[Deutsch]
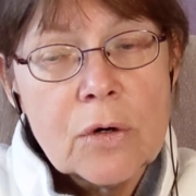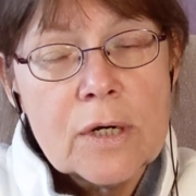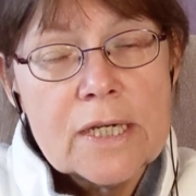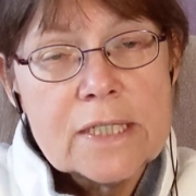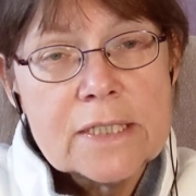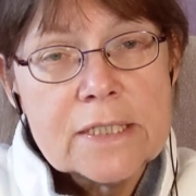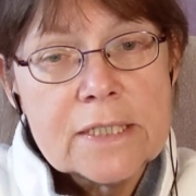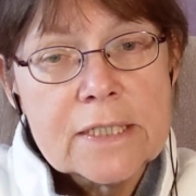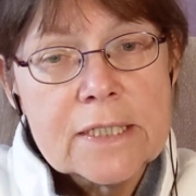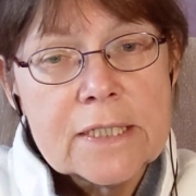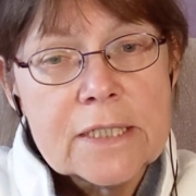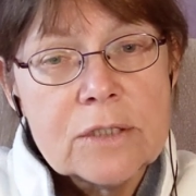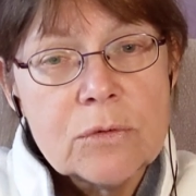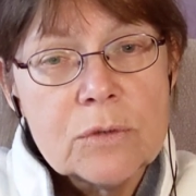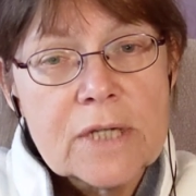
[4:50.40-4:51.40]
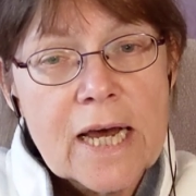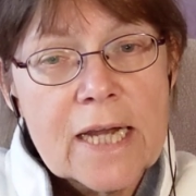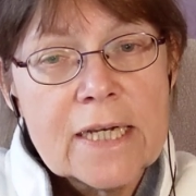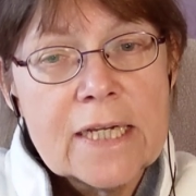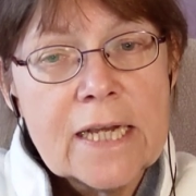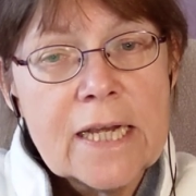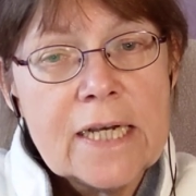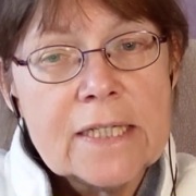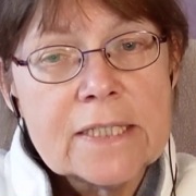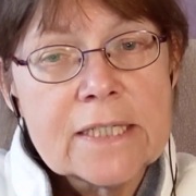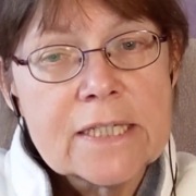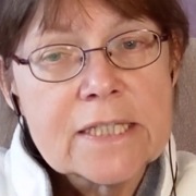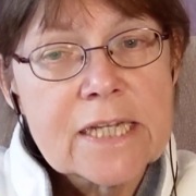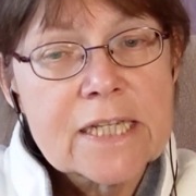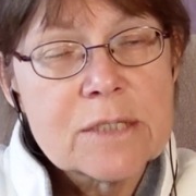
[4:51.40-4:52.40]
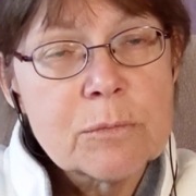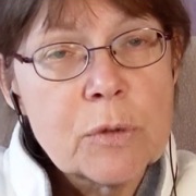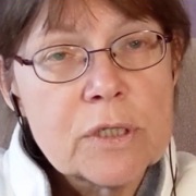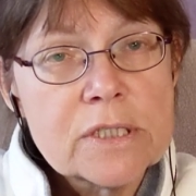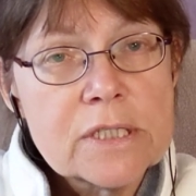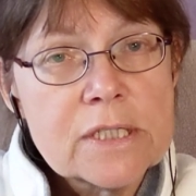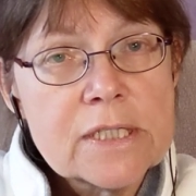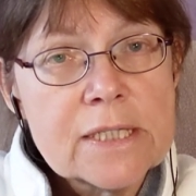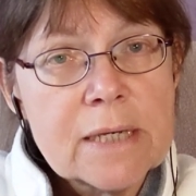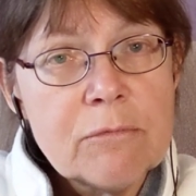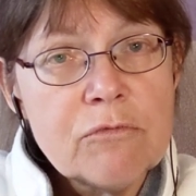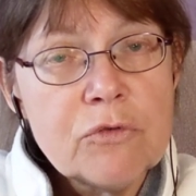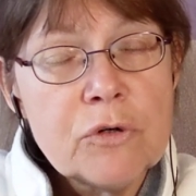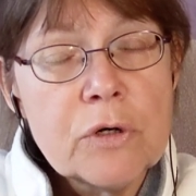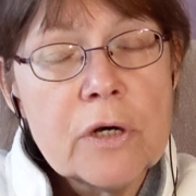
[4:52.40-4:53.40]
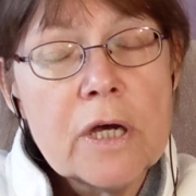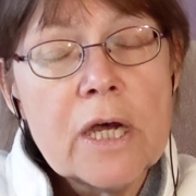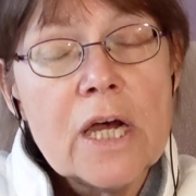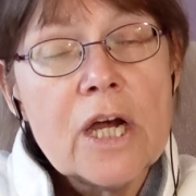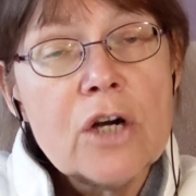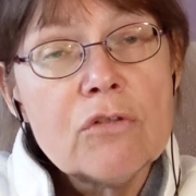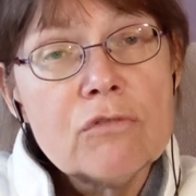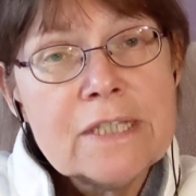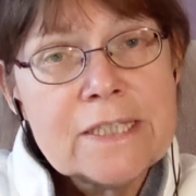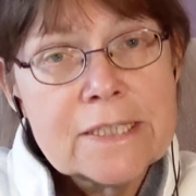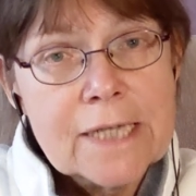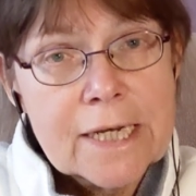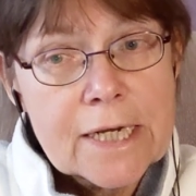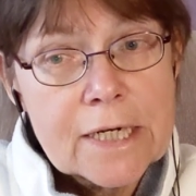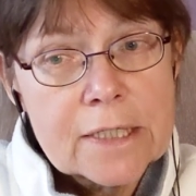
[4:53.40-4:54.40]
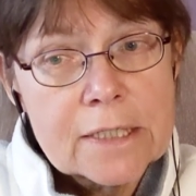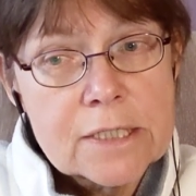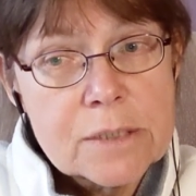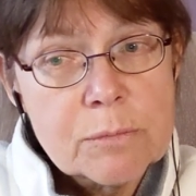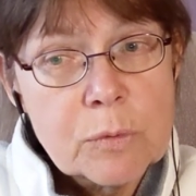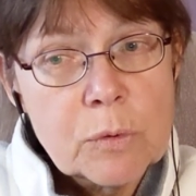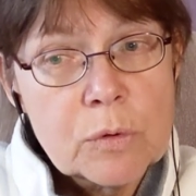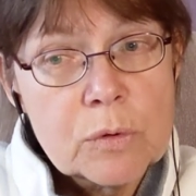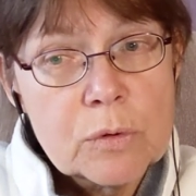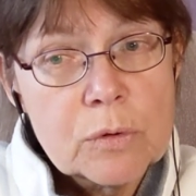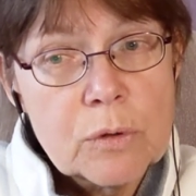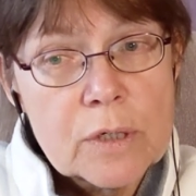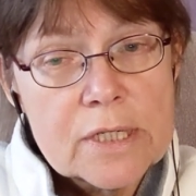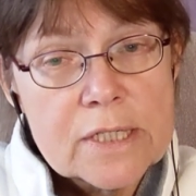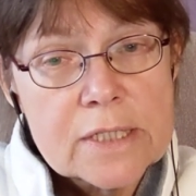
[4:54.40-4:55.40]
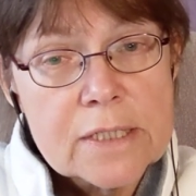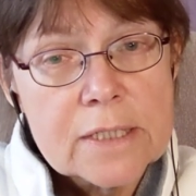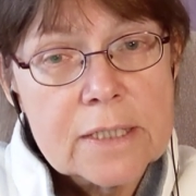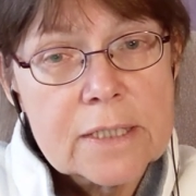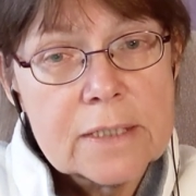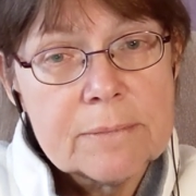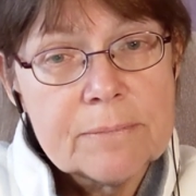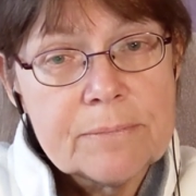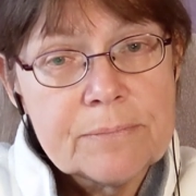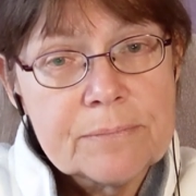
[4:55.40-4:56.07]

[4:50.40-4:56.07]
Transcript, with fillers: Cholesterin und HDL ist das Transportsystem für recyceltes Cholesterin.